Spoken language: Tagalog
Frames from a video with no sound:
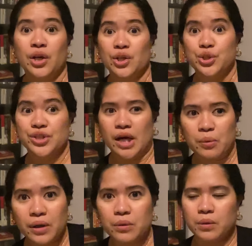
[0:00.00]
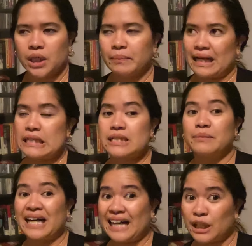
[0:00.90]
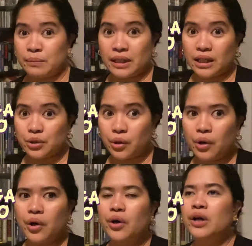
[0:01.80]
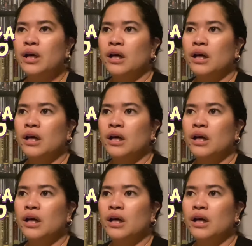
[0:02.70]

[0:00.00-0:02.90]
Diyosawa ko at para sa mga kaibigan ko.